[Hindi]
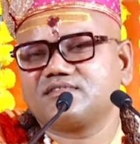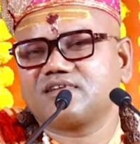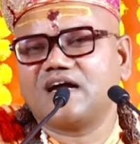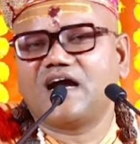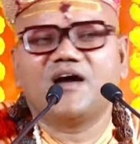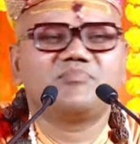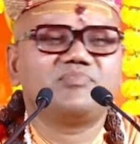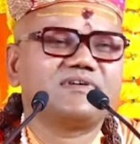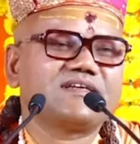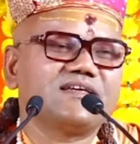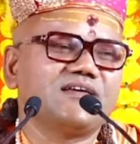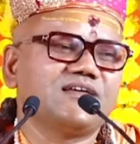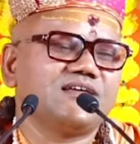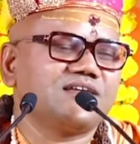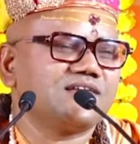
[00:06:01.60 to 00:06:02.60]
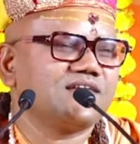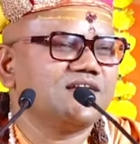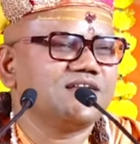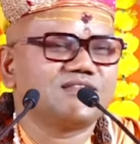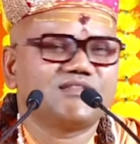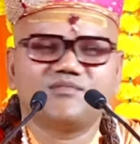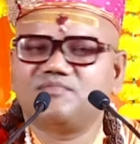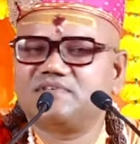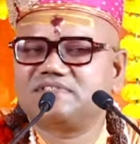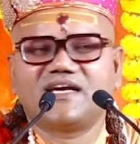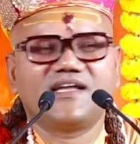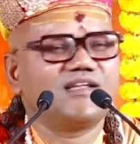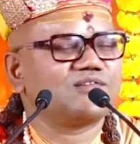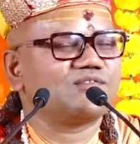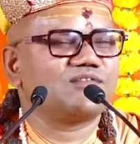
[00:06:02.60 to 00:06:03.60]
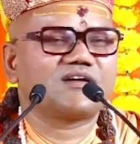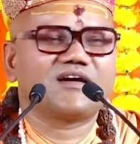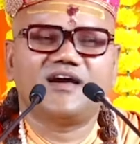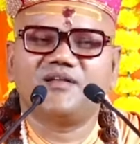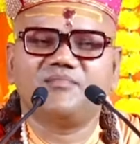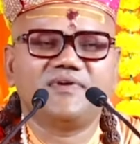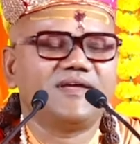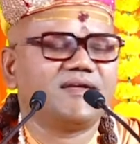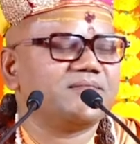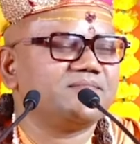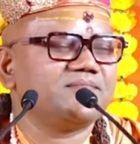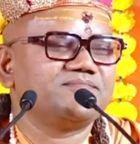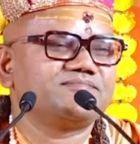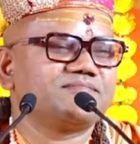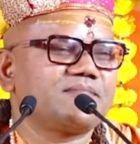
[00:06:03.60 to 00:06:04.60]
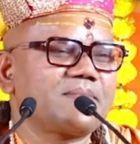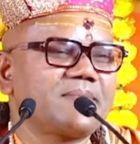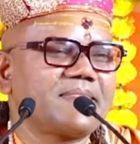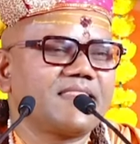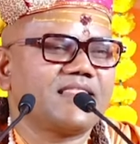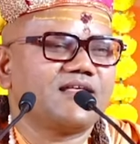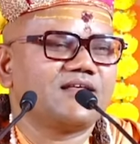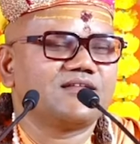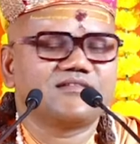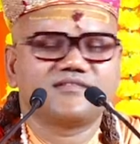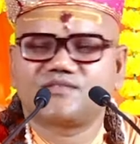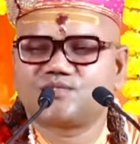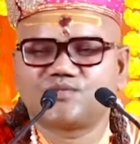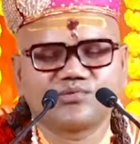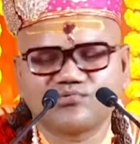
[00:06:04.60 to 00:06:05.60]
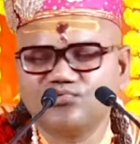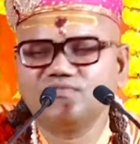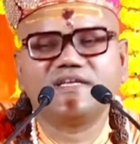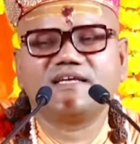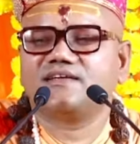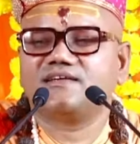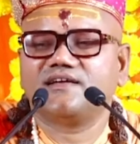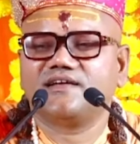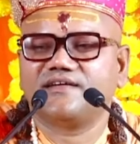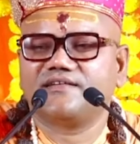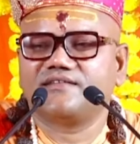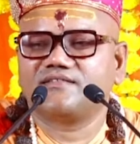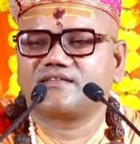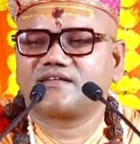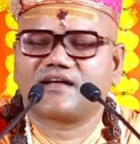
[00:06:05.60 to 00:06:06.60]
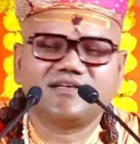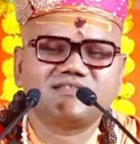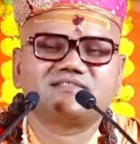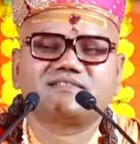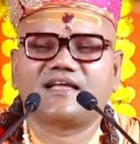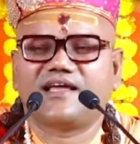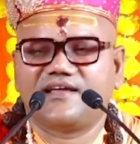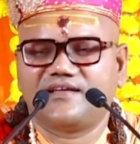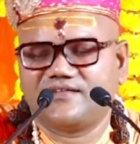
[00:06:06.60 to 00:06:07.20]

खा पी के तो बेचारे को घर में सुकून नहीं है कष्ट है